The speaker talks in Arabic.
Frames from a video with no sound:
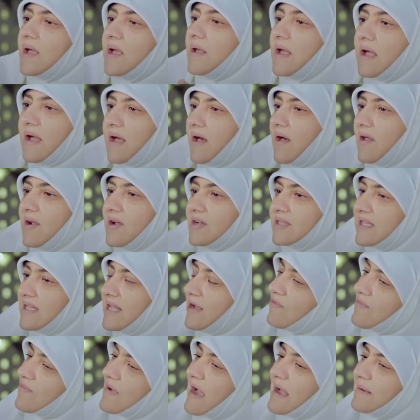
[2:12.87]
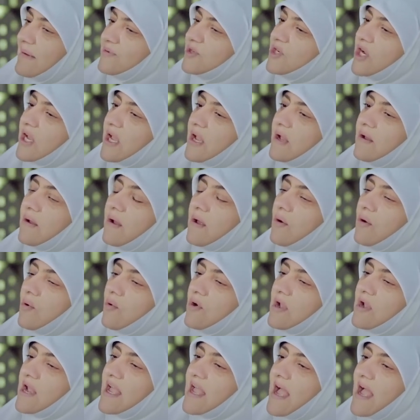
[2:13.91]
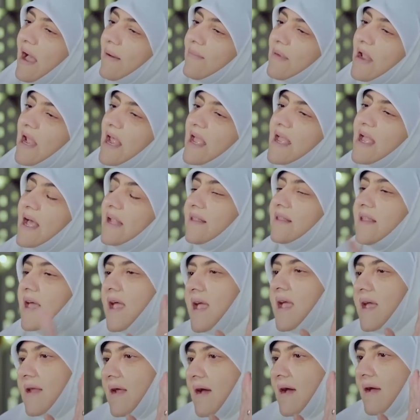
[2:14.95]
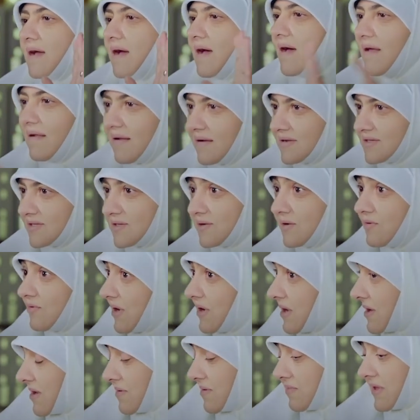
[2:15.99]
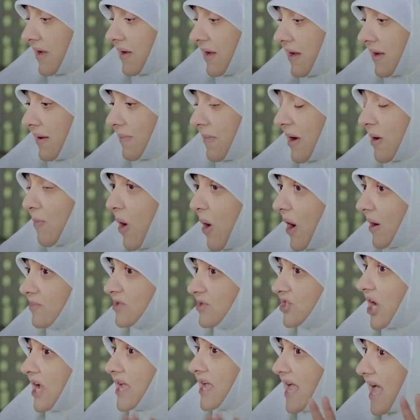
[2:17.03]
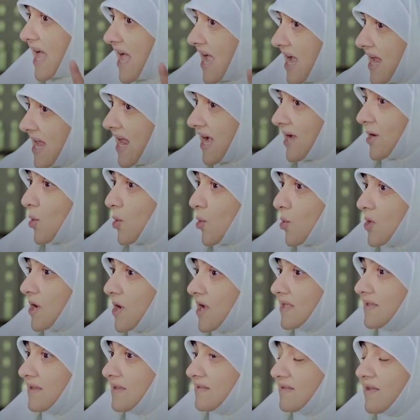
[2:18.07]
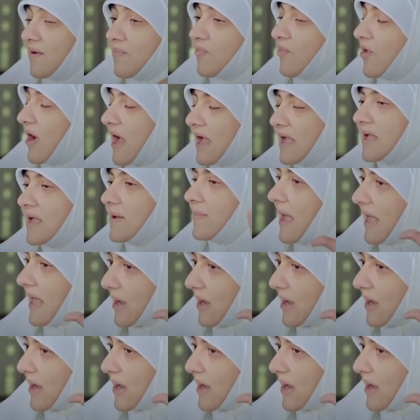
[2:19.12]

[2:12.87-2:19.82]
إيه، خلاص لو ما جابش كليه عمليه انتهينا خلاص انت مجموعك مش هيأهلك لكليه الطب واي